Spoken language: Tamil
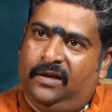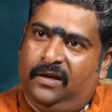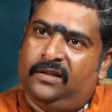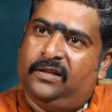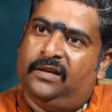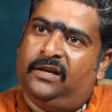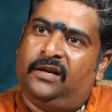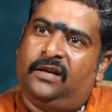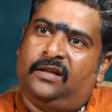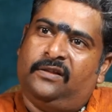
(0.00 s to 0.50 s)

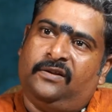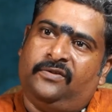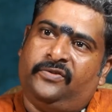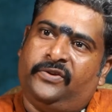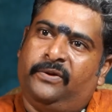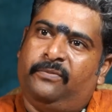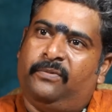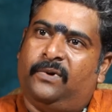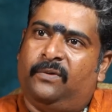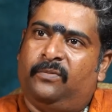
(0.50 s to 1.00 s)
எதுக்கு இங்கே
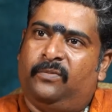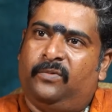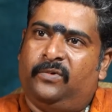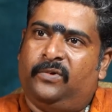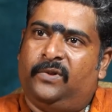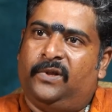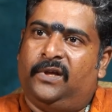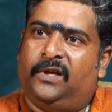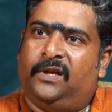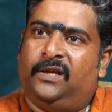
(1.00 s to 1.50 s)
திருஷ்டி போட
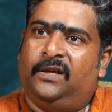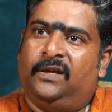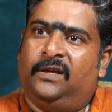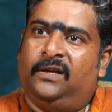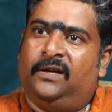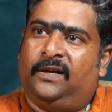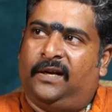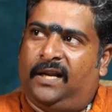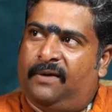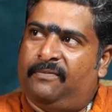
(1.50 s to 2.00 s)
போகுது
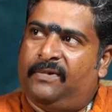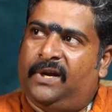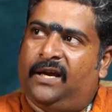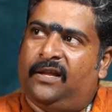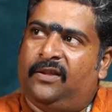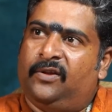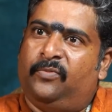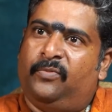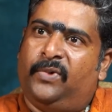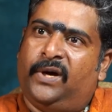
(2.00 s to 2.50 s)
நாம ஏன்
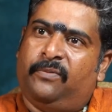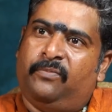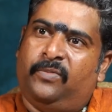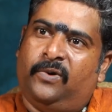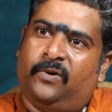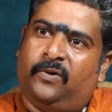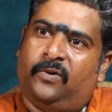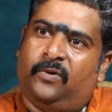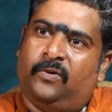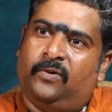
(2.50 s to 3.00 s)
அதுக்கு
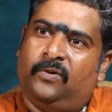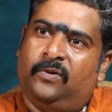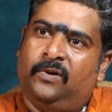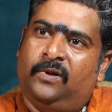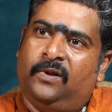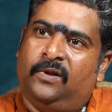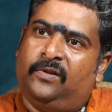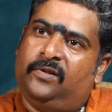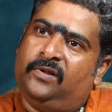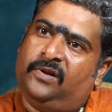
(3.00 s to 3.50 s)
பயப்படணும்
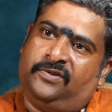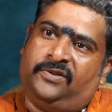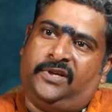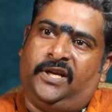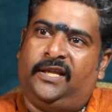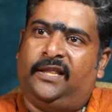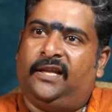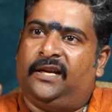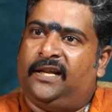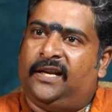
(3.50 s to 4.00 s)

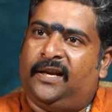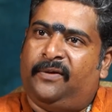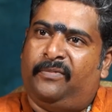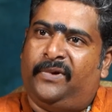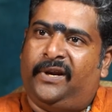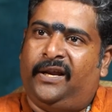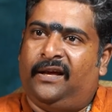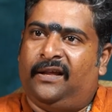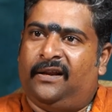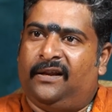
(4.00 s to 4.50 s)
திருஷ்டிக்கு தான் நிறைய
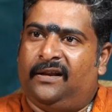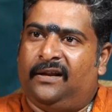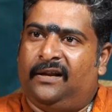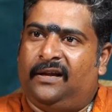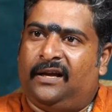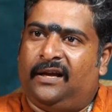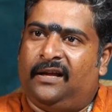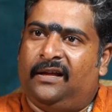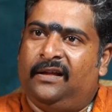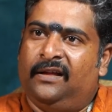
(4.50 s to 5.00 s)
பரிகாரம்
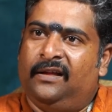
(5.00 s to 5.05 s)
இருக்கு